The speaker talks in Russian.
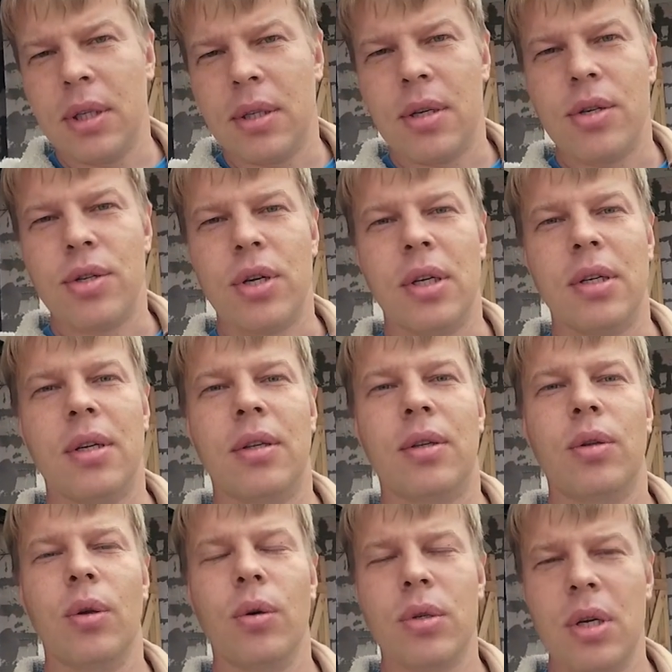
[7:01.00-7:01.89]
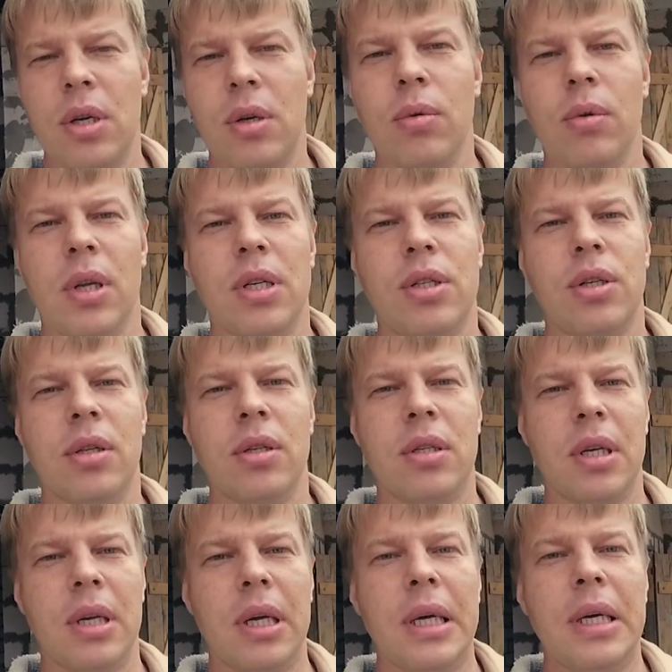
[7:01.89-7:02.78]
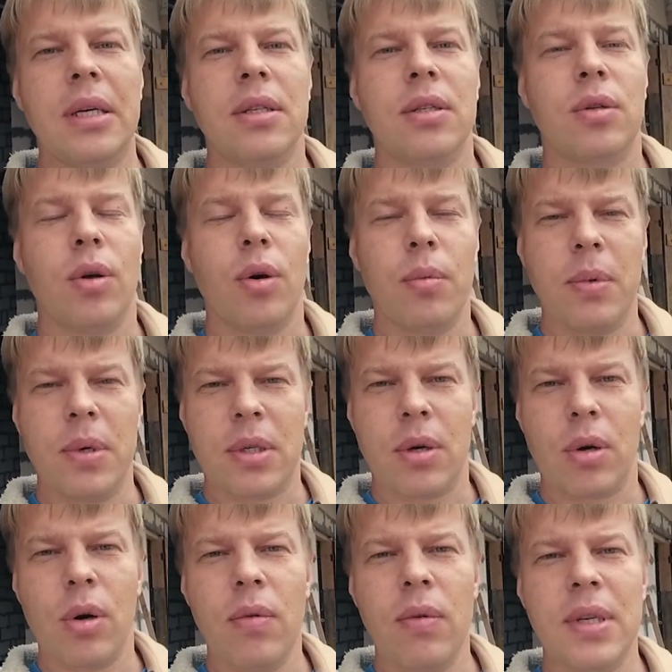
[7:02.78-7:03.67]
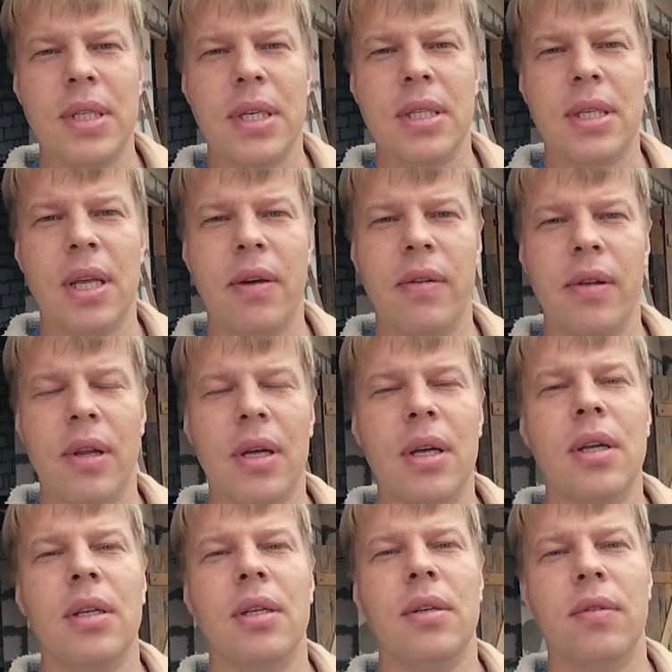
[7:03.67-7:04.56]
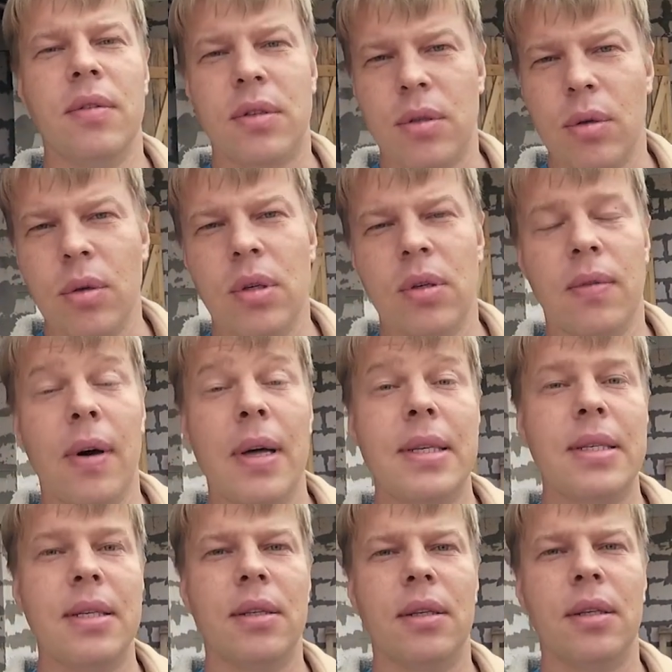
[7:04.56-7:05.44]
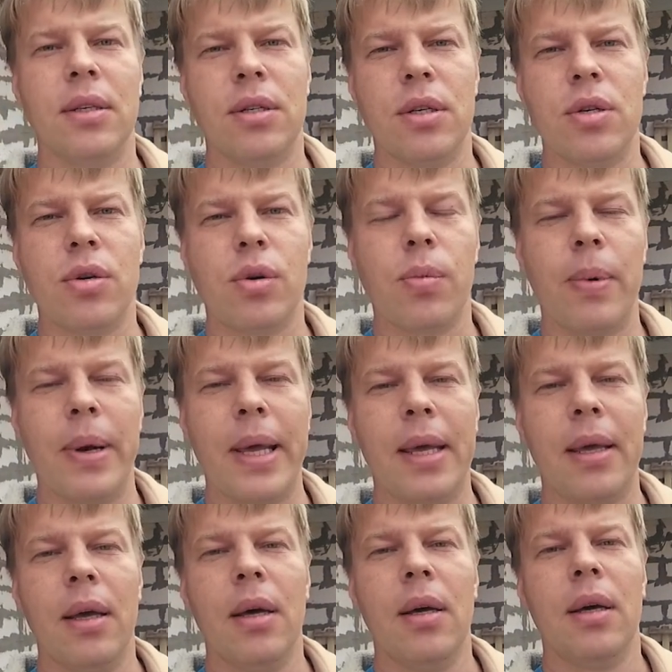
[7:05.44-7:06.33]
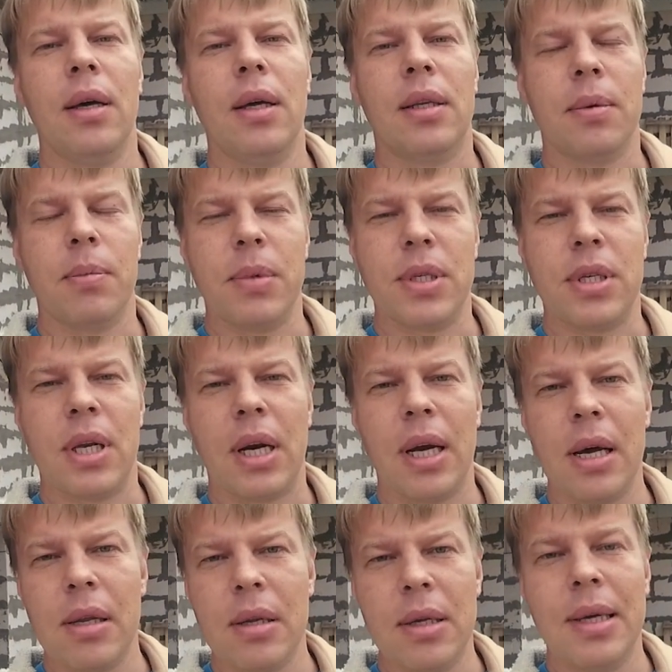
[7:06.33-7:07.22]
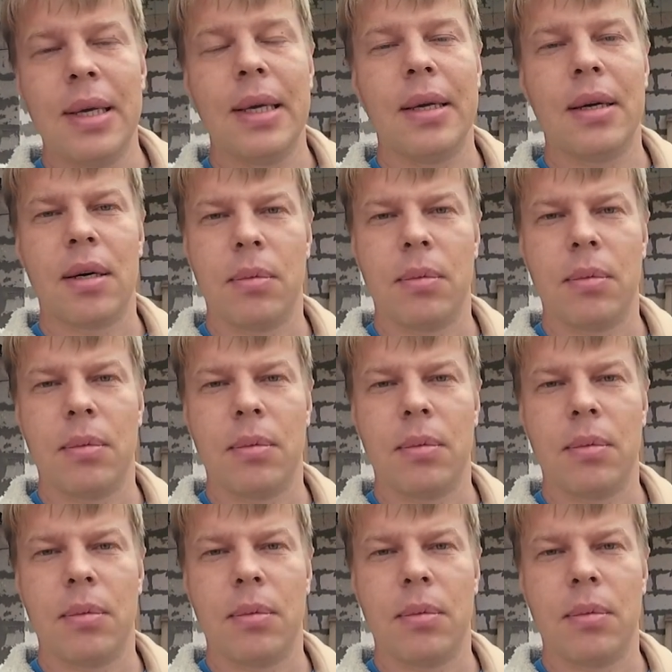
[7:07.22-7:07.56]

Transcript: тысяч эти тоже не уложился, стоимость кровли составила 920 тысяч рублей. Это материалы и